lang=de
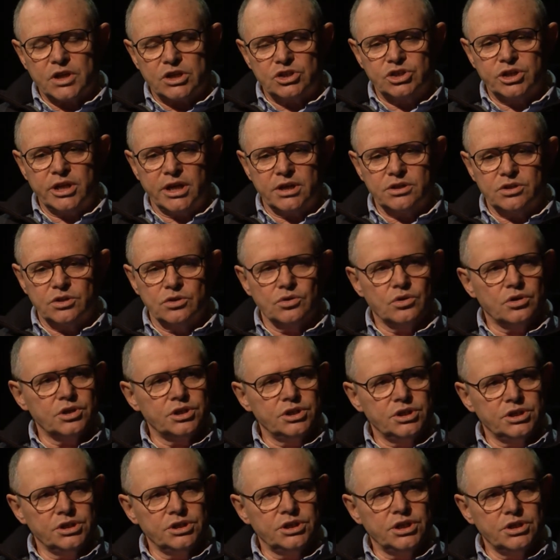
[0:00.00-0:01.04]
steckte noch
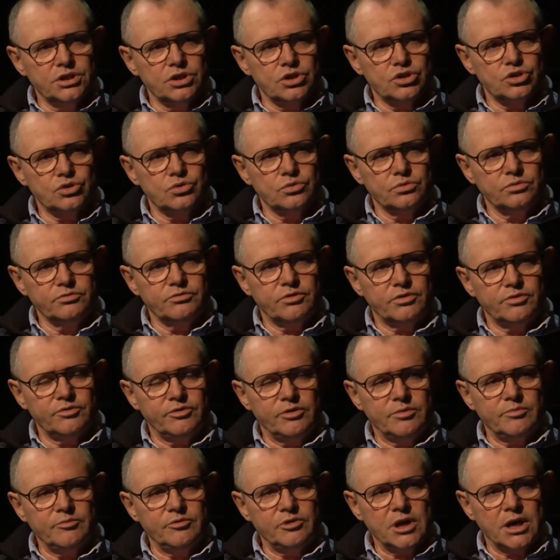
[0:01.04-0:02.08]
in den Kinderschuhen vor
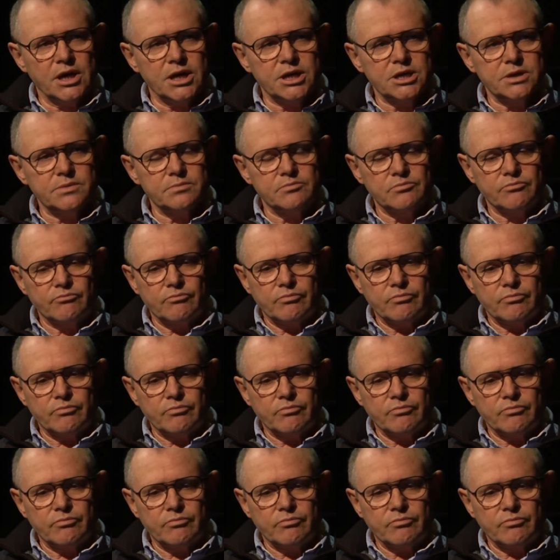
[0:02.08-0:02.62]
fünf Jahren